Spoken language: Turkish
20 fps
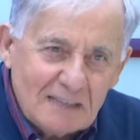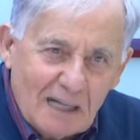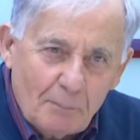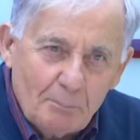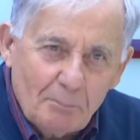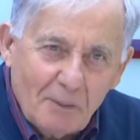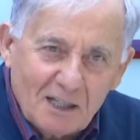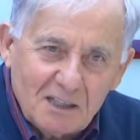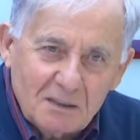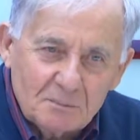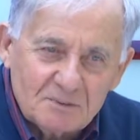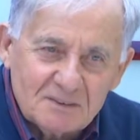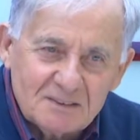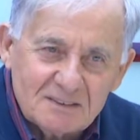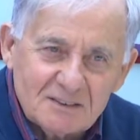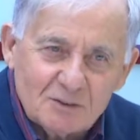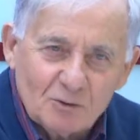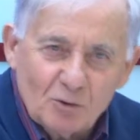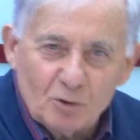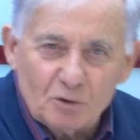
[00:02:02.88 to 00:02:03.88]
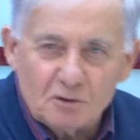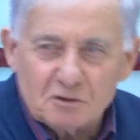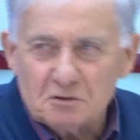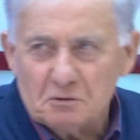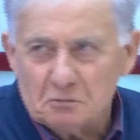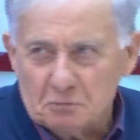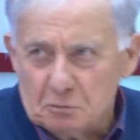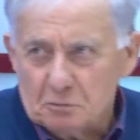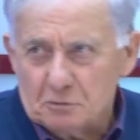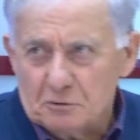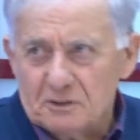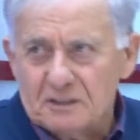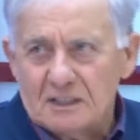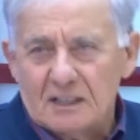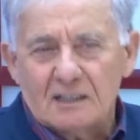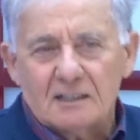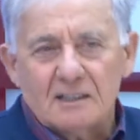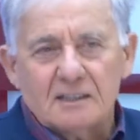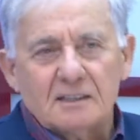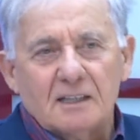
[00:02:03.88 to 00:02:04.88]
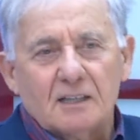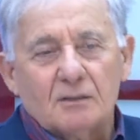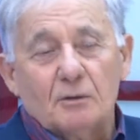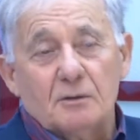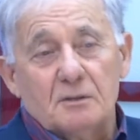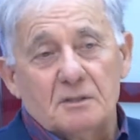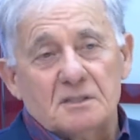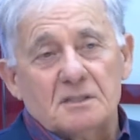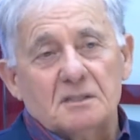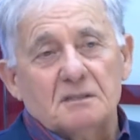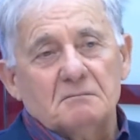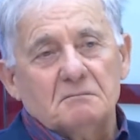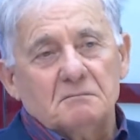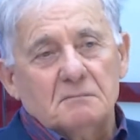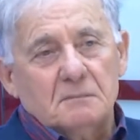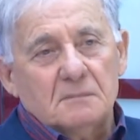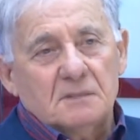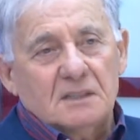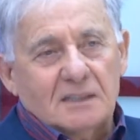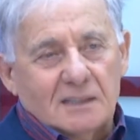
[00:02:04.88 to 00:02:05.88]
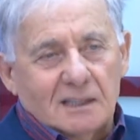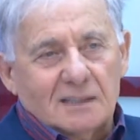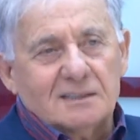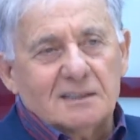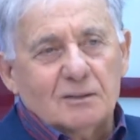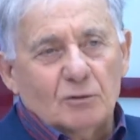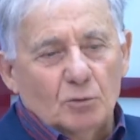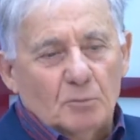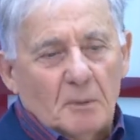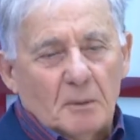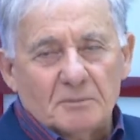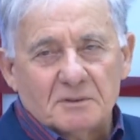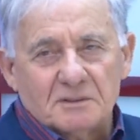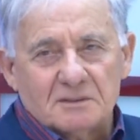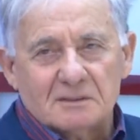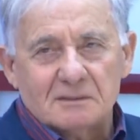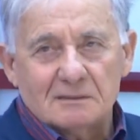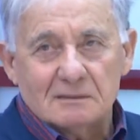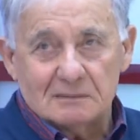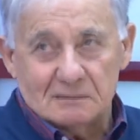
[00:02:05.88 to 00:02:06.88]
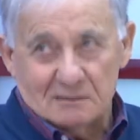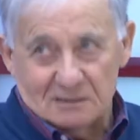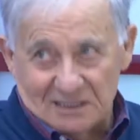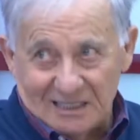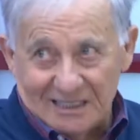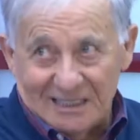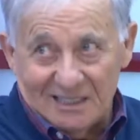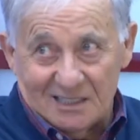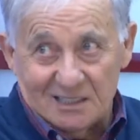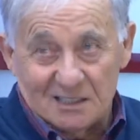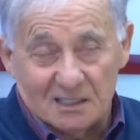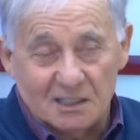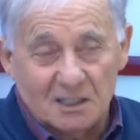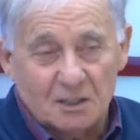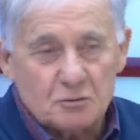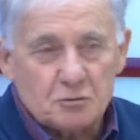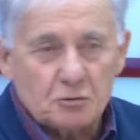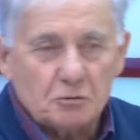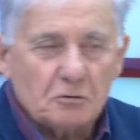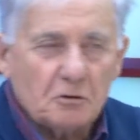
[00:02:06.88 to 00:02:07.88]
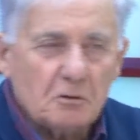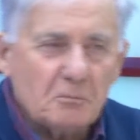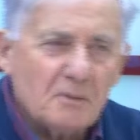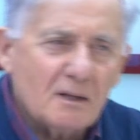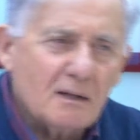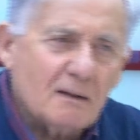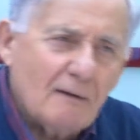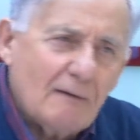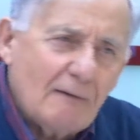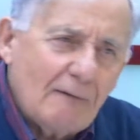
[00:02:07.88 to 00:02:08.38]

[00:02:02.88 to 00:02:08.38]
bakımsızlık olduğu için gurur giderler yani. Evet. Onun için dikkatli olmamız gerekir diye düşünüyorum ben.